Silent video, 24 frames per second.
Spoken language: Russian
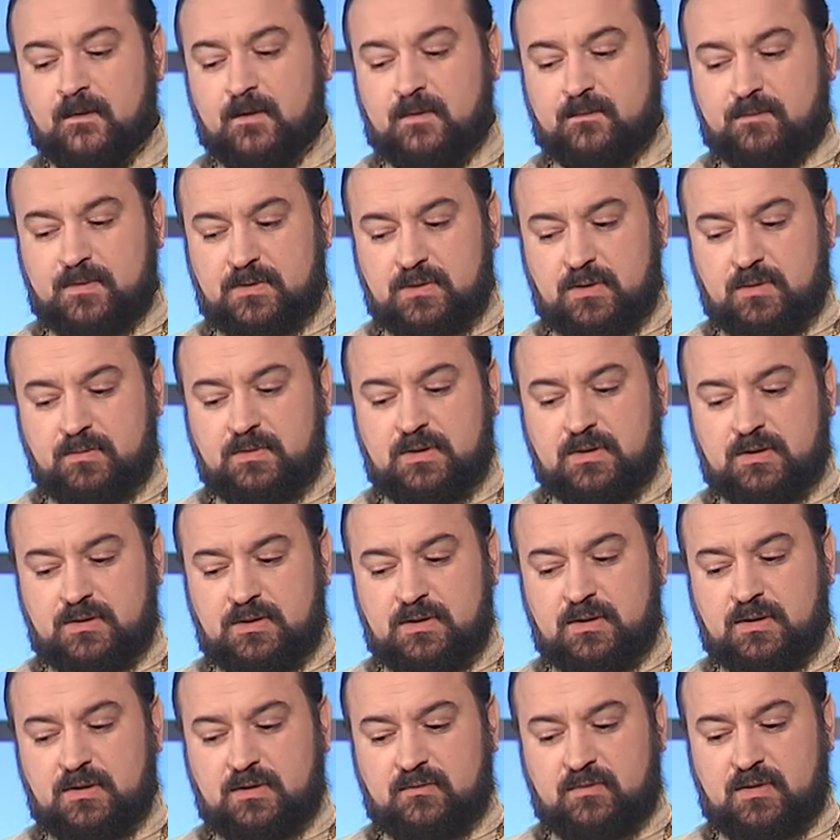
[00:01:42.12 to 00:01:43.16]
Подобная
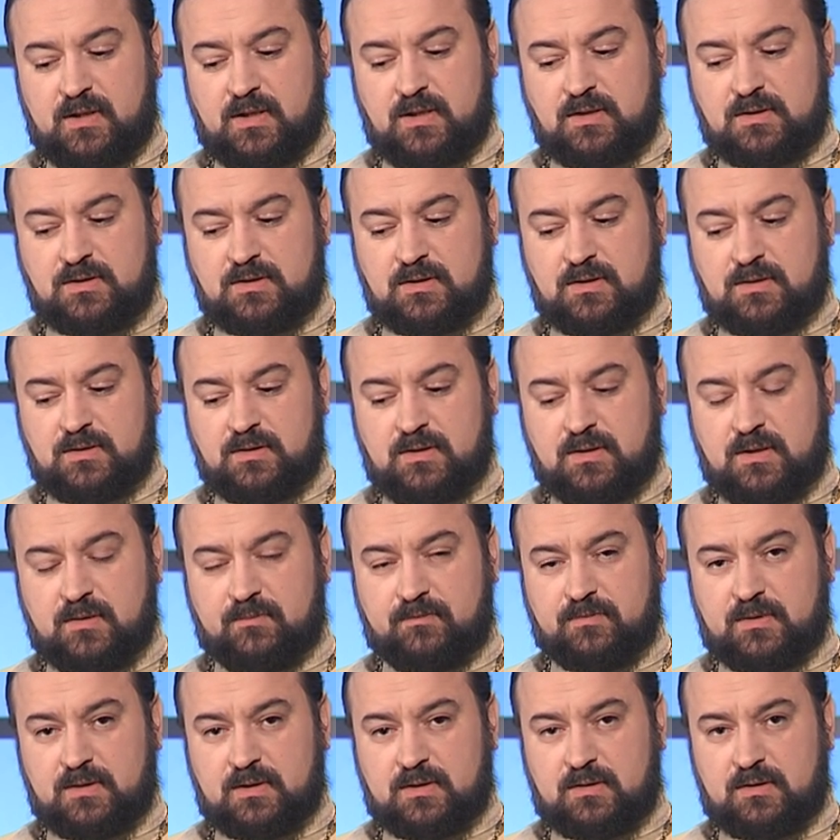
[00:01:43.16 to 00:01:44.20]
книга является книга
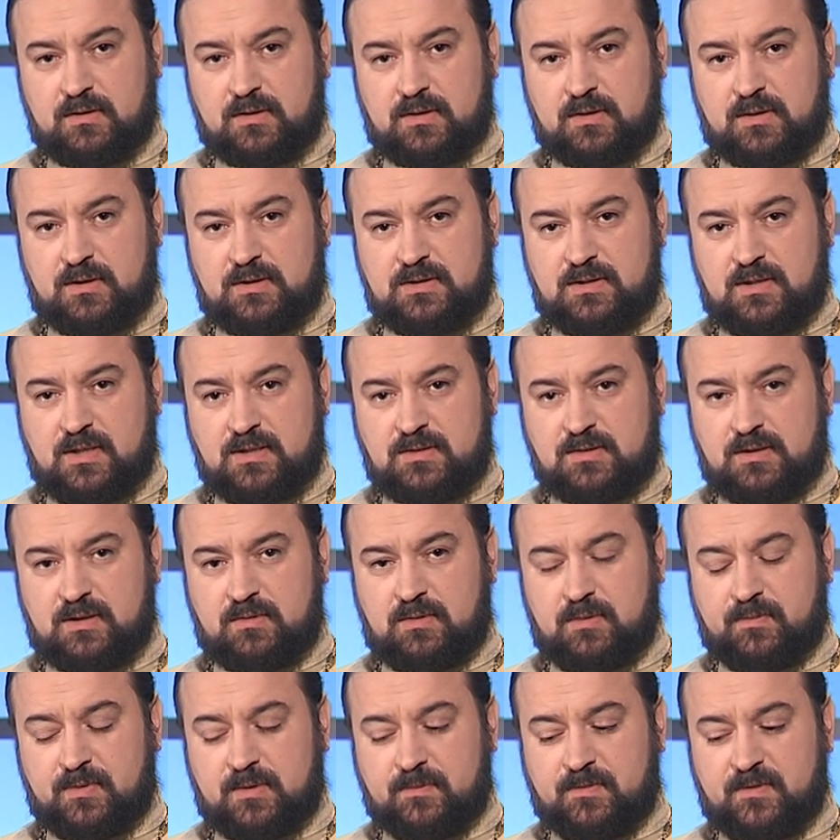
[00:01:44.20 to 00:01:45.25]
экклезиаста
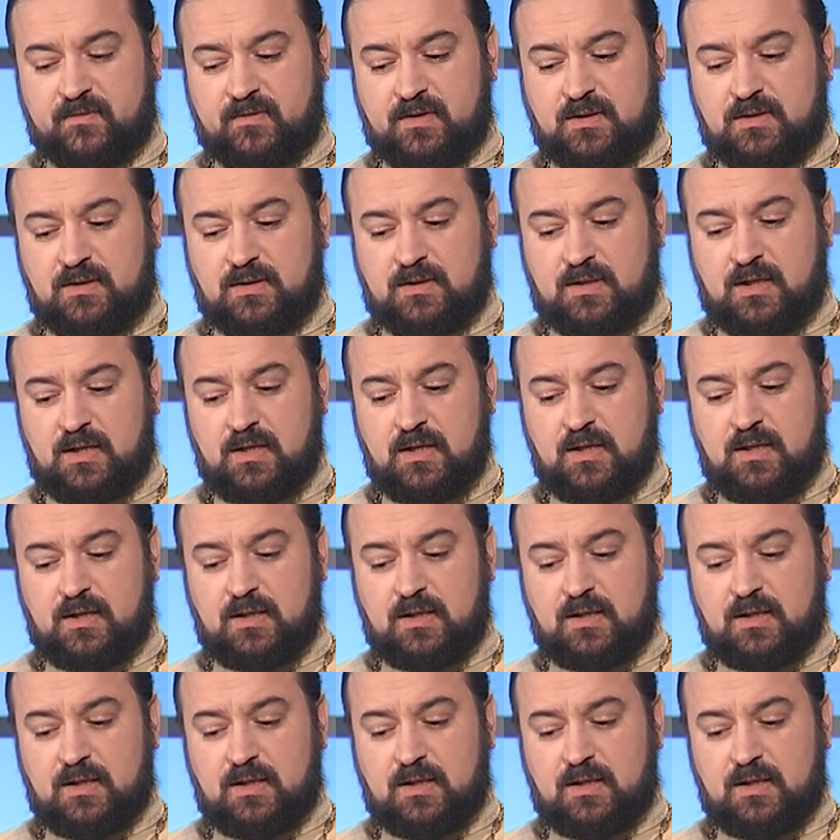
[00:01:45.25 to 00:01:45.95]
или проповедника.